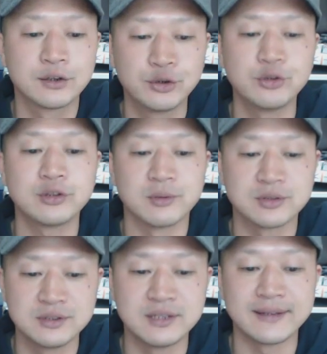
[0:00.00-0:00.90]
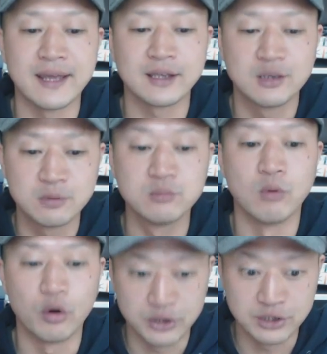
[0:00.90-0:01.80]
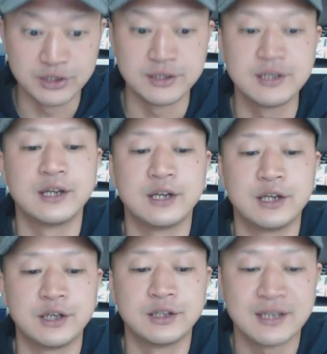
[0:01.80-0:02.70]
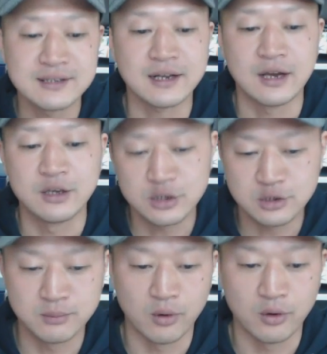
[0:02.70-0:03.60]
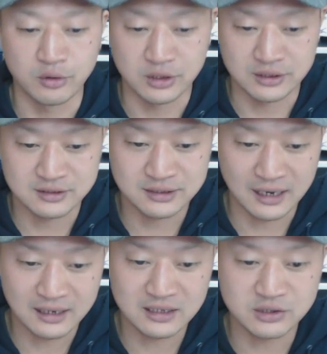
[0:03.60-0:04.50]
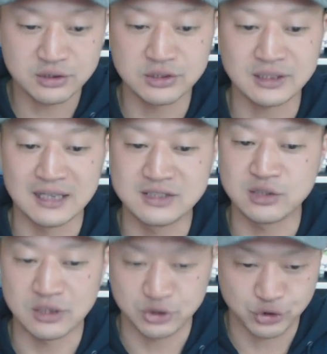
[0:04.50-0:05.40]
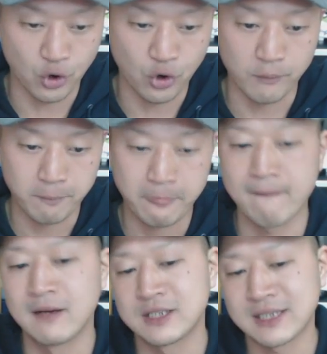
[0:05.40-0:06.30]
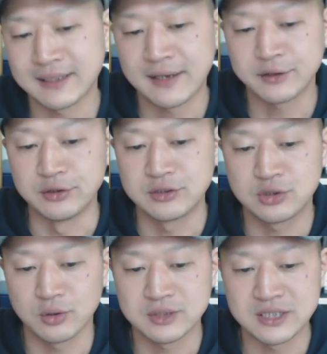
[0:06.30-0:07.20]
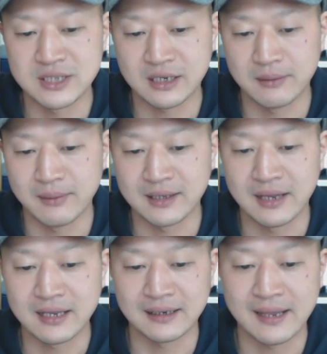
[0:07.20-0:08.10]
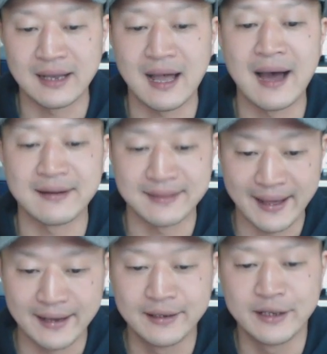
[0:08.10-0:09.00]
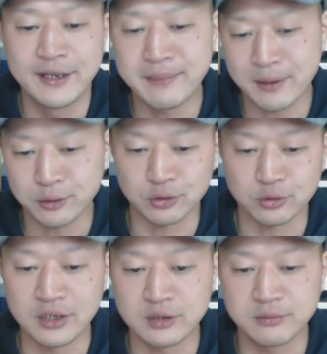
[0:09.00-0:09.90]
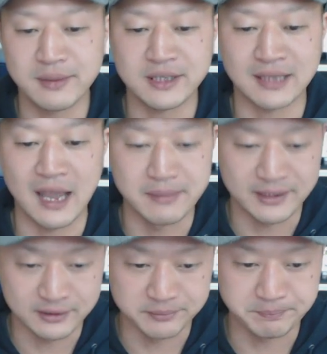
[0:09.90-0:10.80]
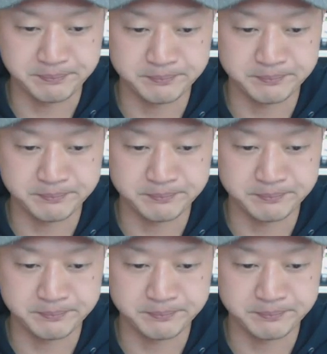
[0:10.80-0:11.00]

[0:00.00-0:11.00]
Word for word: 空気も澄んでいて気分もいい。なぜかいつもより疲れにくく感じるでしょう。仕方なく挑戦しなければいけない課題があるなら、今こそ取り組むべきタイミング。